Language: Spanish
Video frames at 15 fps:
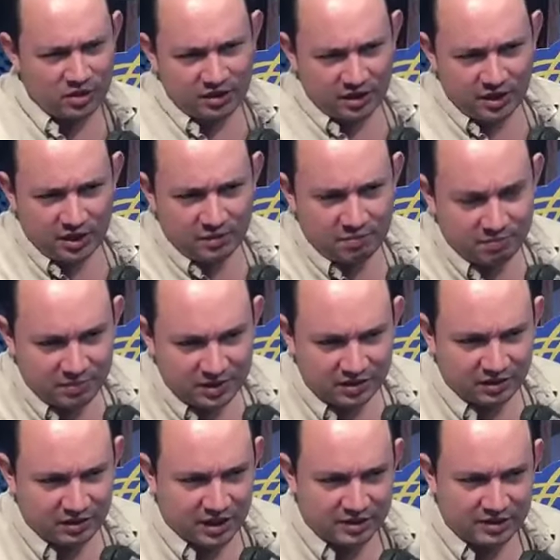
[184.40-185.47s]
y, y
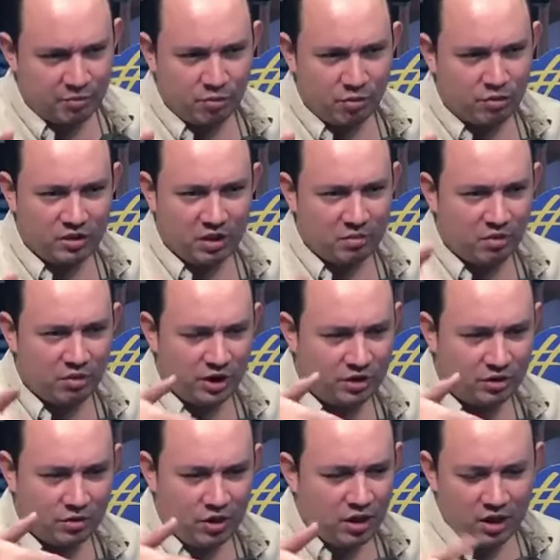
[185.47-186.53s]
dentro de la nueva forma de hacer
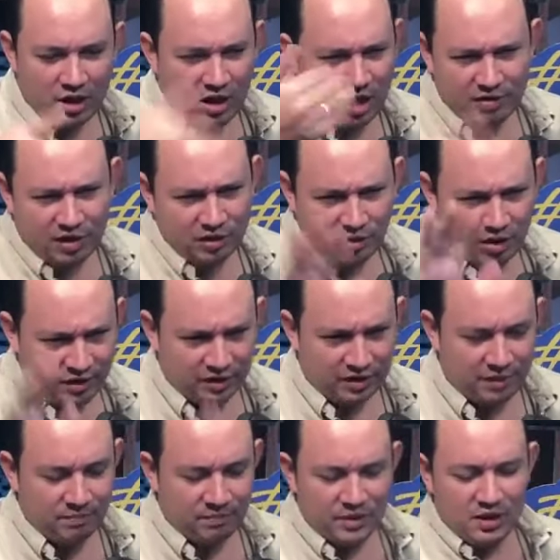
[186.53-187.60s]
política es
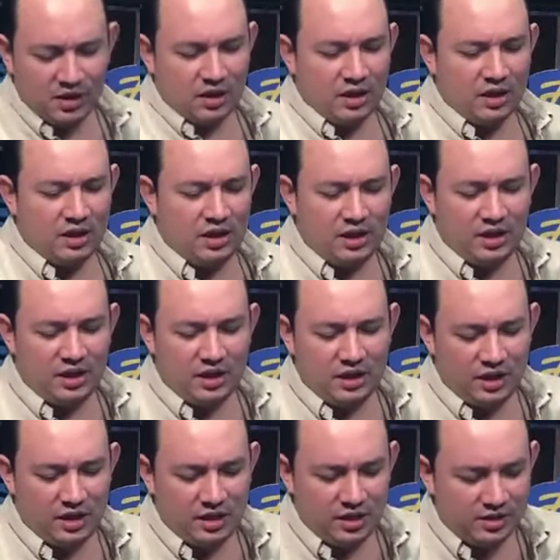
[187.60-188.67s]
presentarse al pueblo salvadoreño
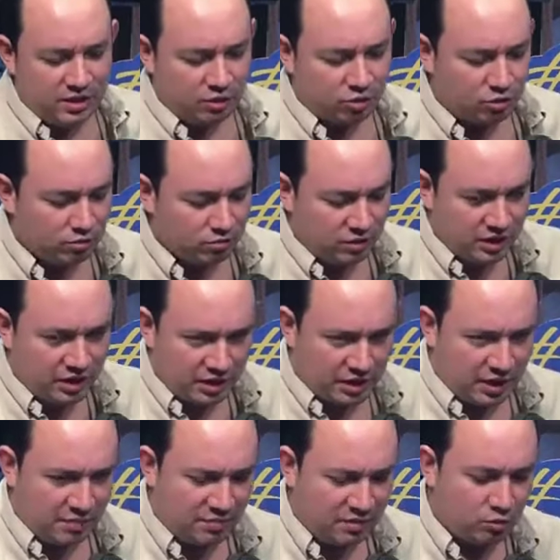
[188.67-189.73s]
hablando la verdad.
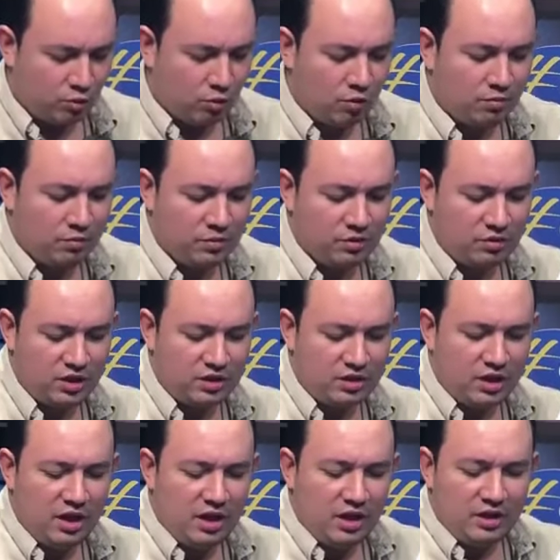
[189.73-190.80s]
Y, y
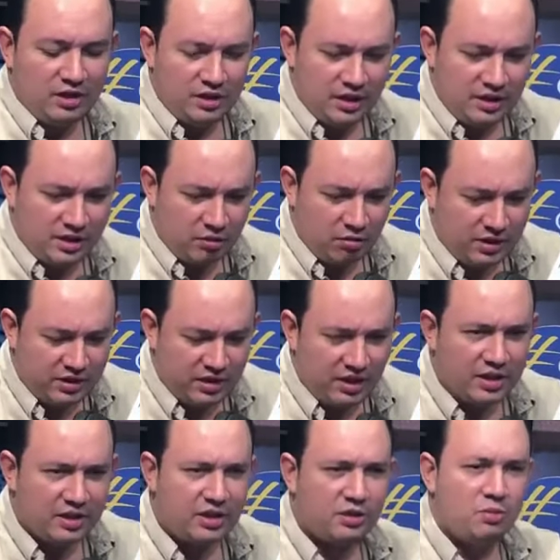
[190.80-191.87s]
insisto, y
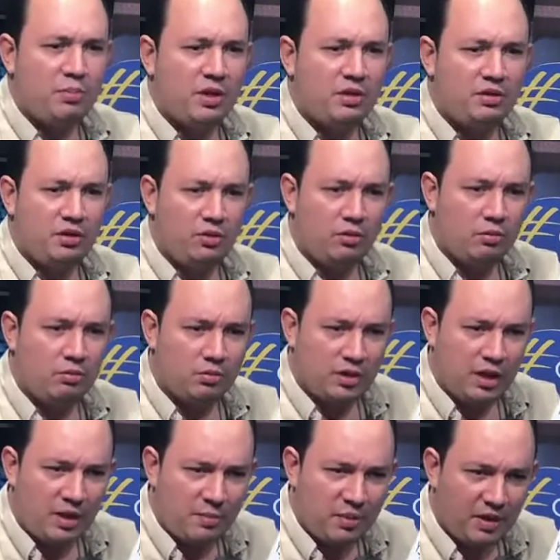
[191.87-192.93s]
recapitulo. Entonces,
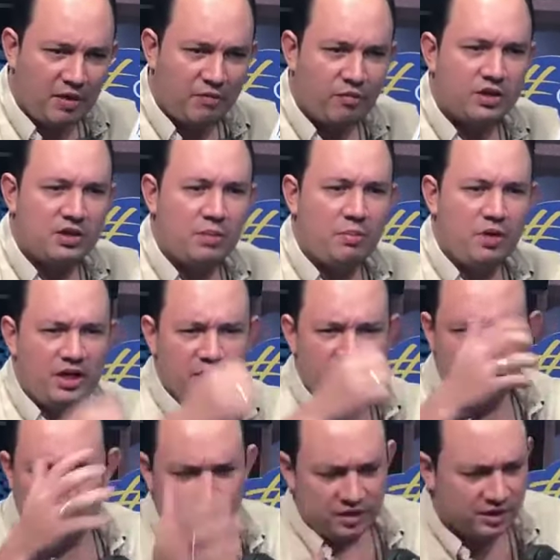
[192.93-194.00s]
tenés a Nuevas Ideas, que
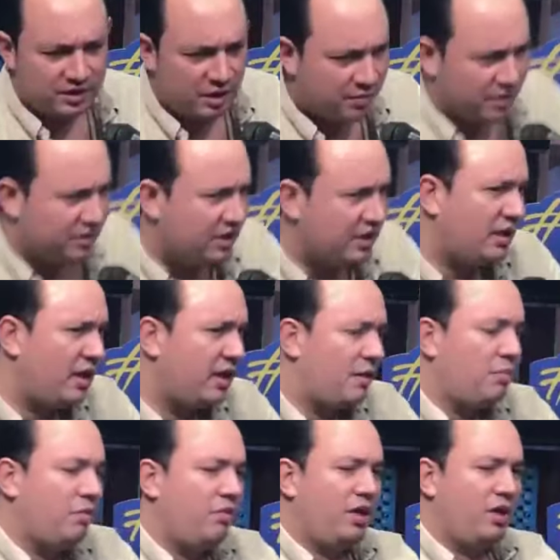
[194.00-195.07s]
es un partido que es la
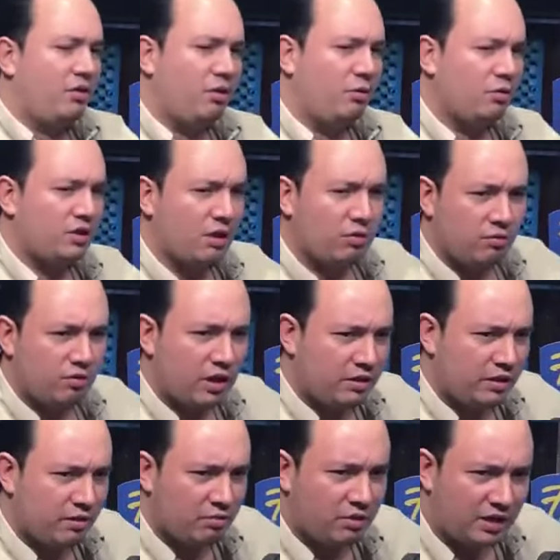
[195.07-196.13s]
primera fuerza política,
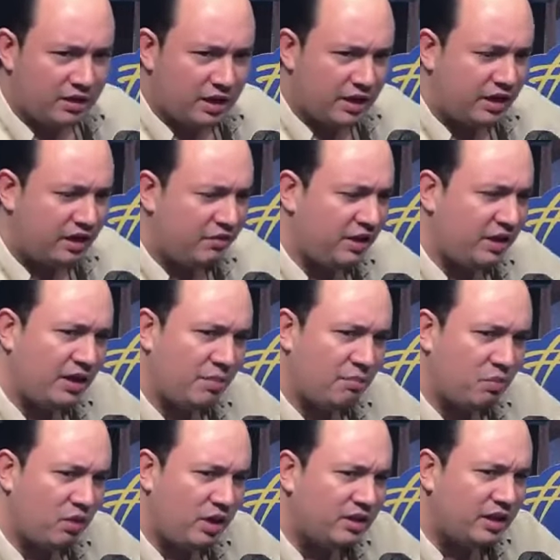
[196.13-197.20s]
tenés al presidente de la
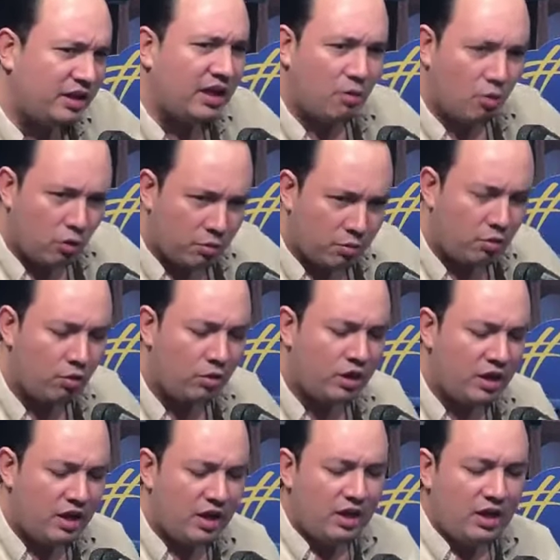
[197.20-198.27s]
República que goza con una, de
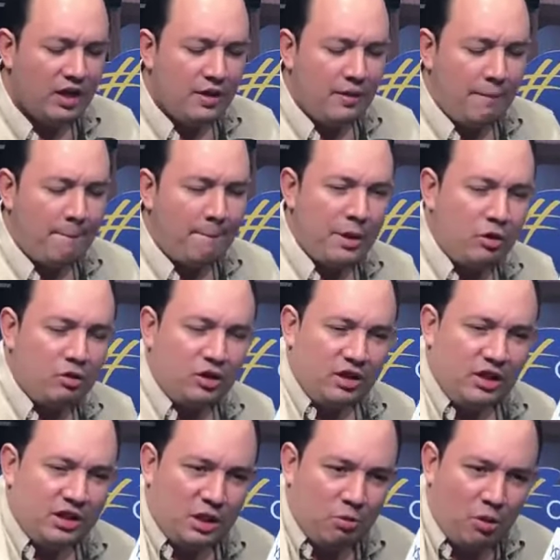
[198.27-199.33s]
una alta credibilidad
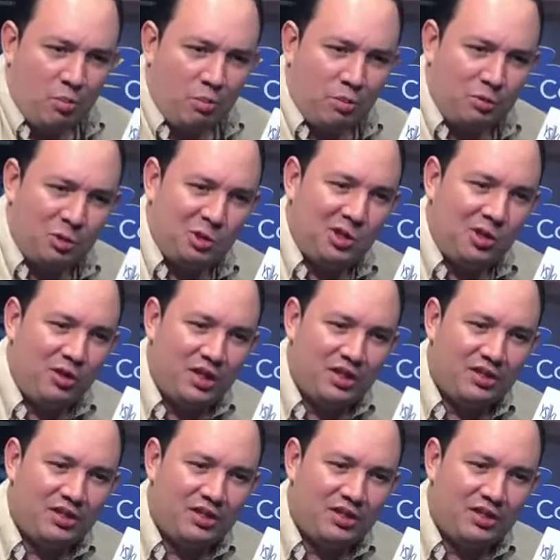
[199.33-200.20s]
política hoy por hoy,